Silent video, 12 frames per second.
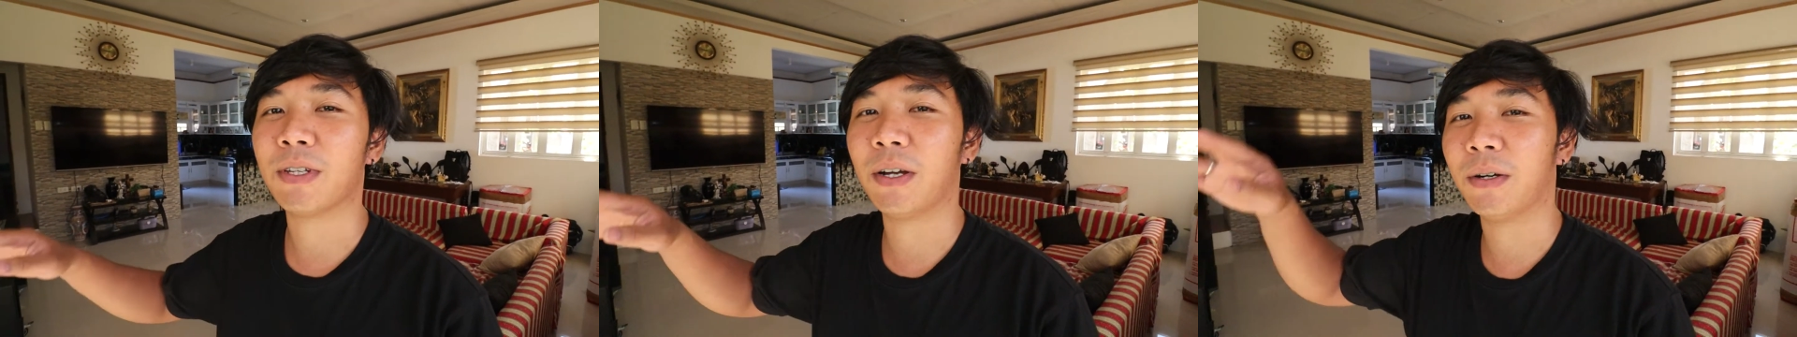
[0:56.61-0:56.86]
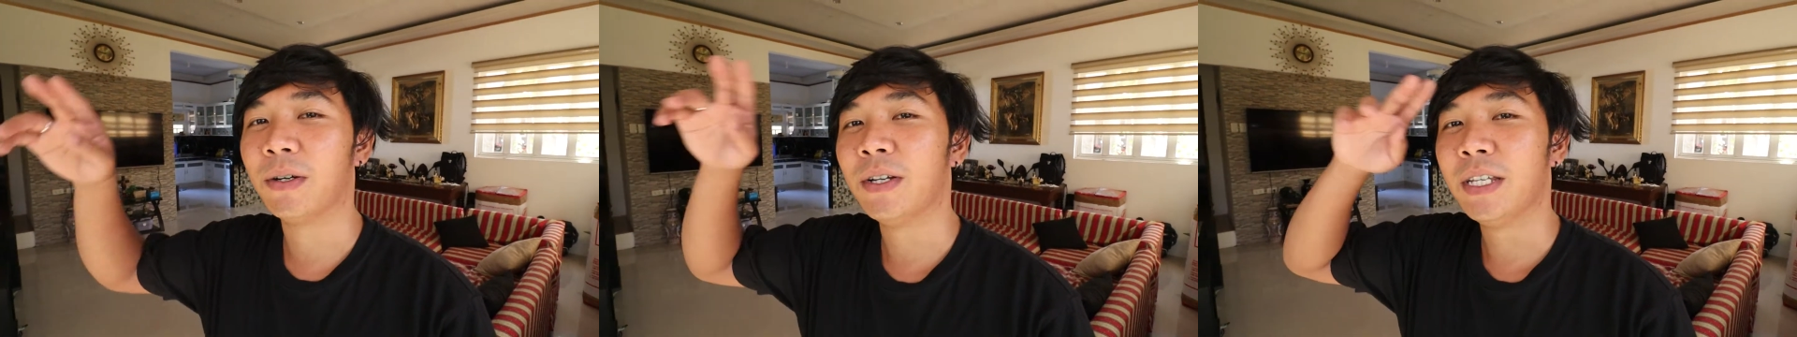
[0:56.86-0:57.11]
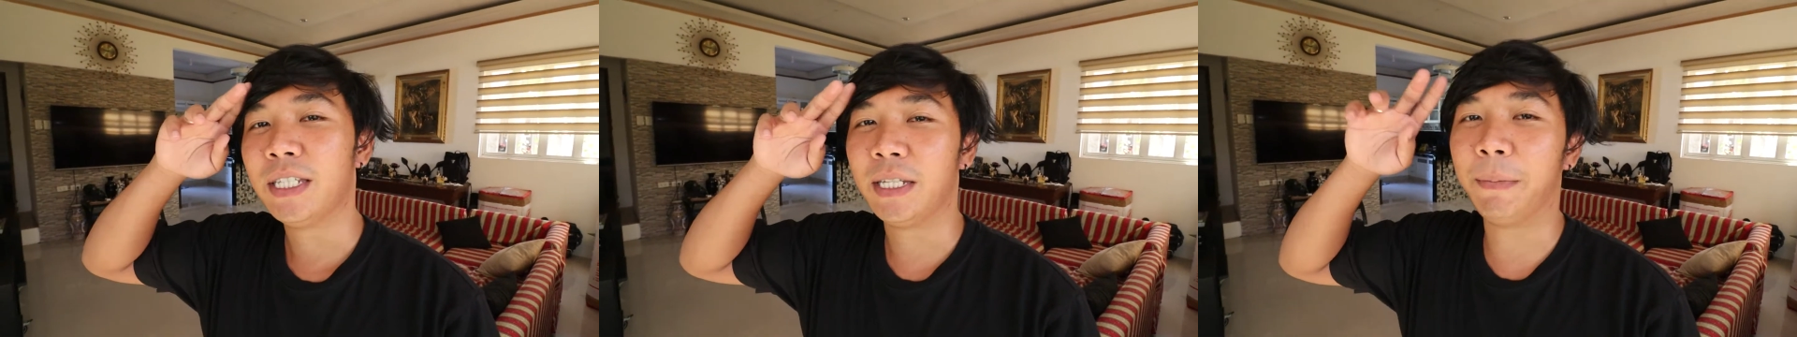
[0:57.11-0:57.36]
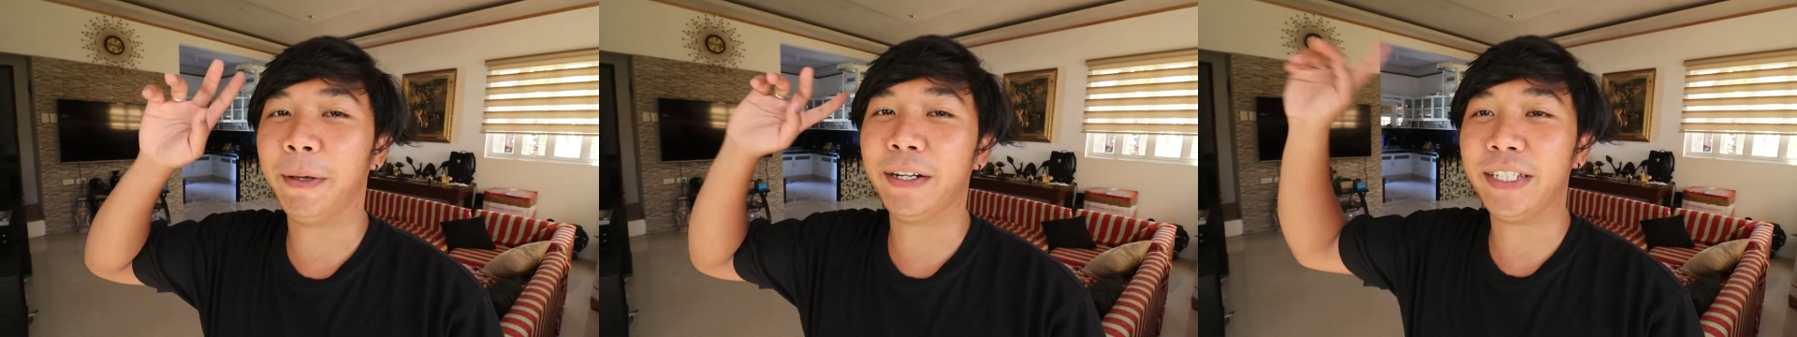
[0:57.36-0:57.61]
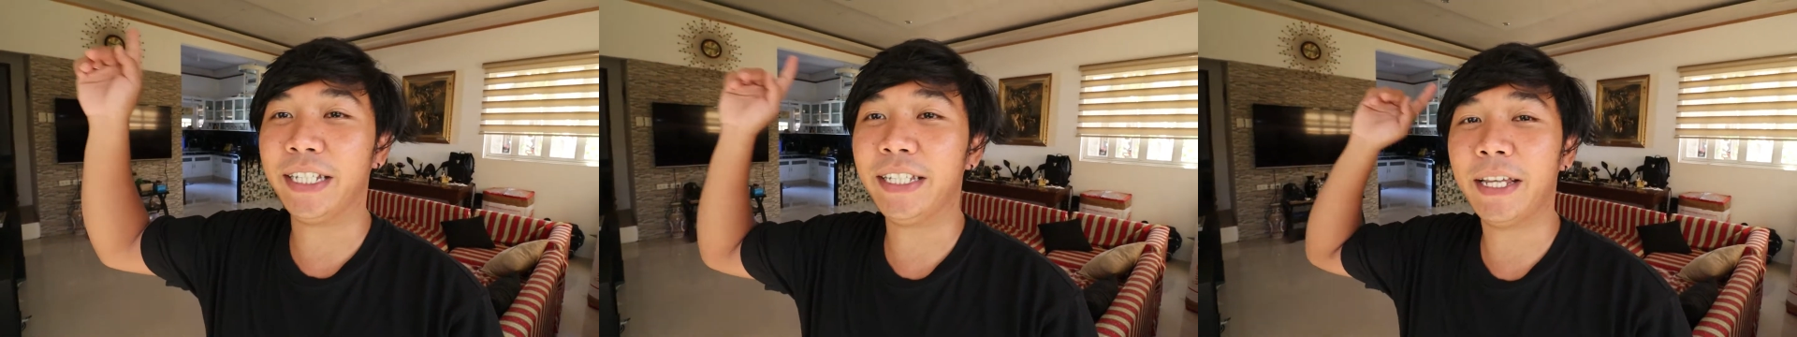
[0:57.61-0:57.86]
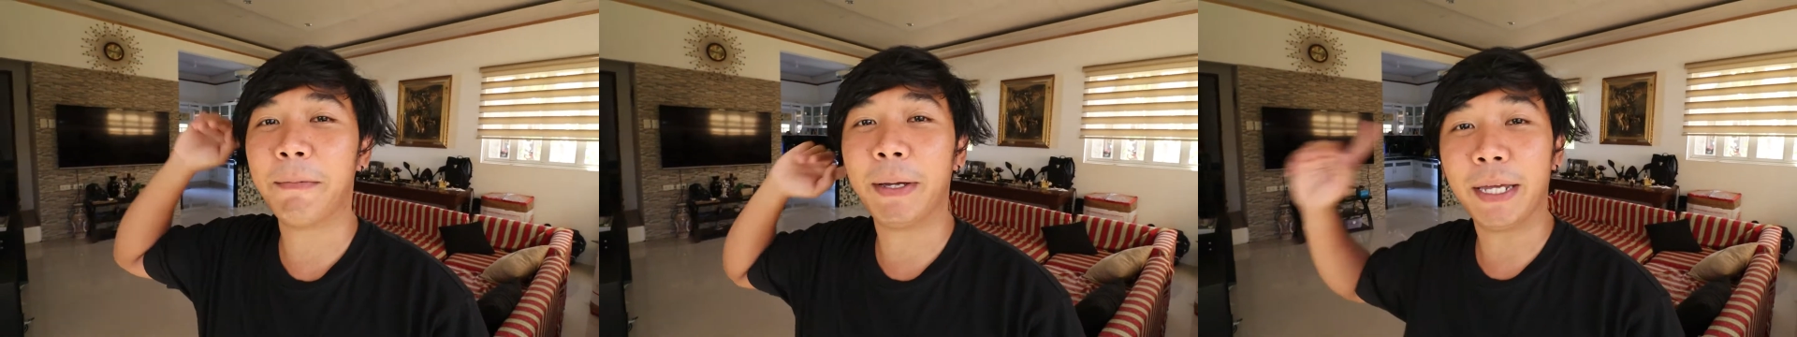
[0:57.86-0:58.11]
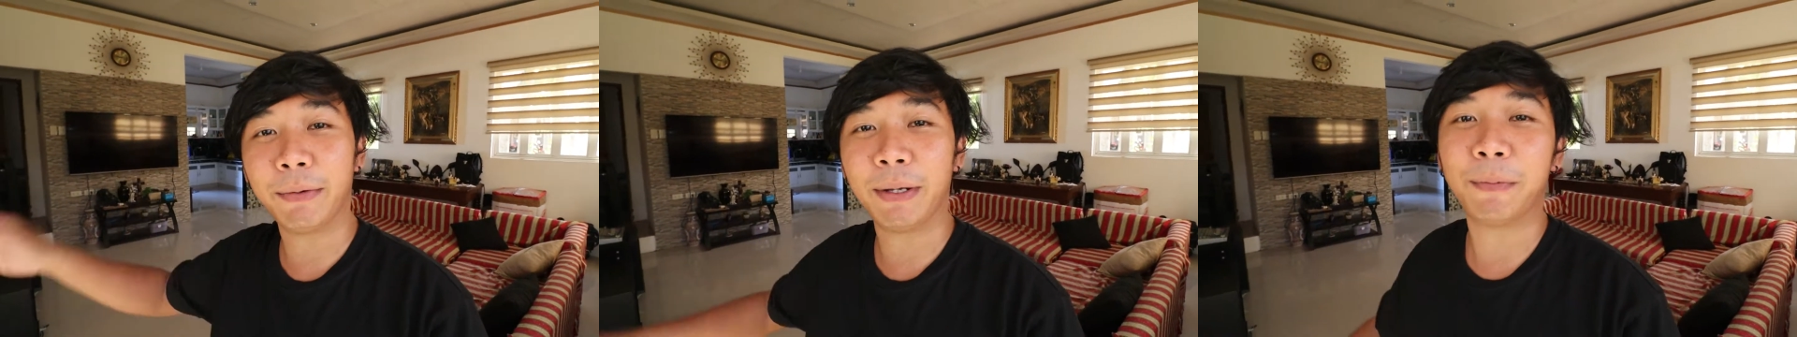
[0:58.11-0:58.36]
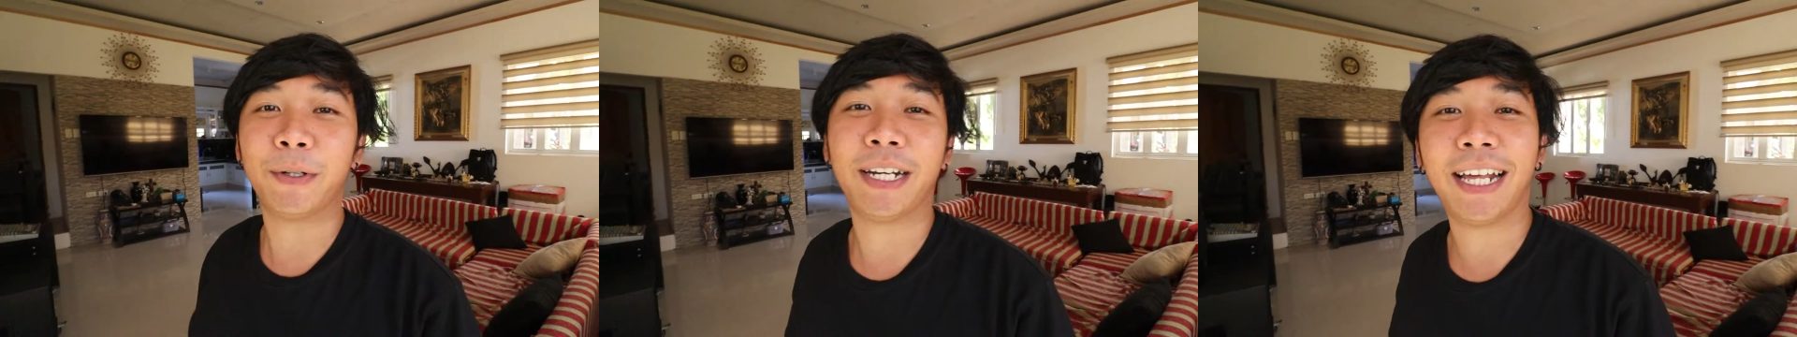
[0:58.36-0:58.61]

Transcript: So si Virginia maiwan muna